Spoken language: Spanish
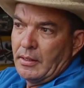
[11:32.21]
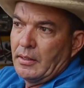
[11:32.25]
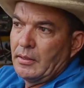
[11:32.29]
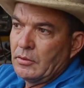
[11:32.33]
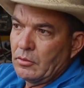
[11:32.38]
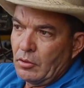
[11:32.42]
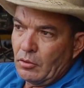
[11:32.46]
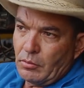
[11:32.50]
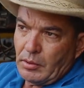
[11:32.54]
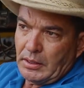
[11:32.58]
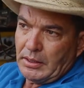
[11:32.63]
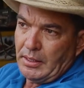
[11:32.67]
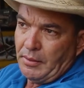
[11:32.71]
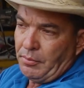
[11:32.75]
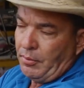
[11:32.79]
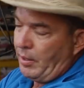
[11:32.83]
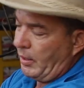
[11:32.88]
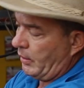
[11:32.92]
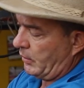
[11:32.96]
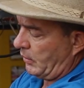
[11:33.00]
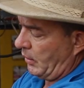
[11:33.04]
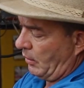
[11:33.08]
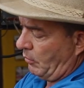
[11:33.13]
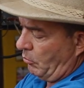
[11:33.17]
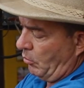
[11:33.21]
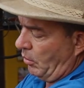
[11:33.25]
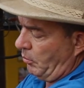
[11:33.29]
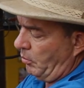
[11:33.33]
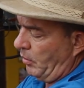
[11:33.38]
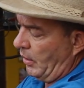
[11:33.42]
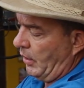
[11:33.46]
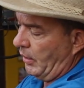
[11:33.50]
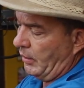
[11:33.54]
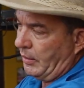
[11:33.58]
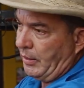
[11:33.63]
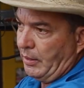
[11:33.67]
Esto no es de fuerza, vuelvo
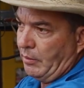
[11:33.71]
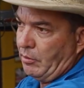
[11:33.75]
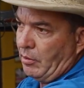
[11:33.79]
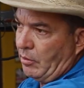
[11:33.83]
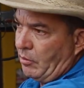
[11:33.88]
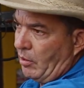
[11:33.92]
y les digo,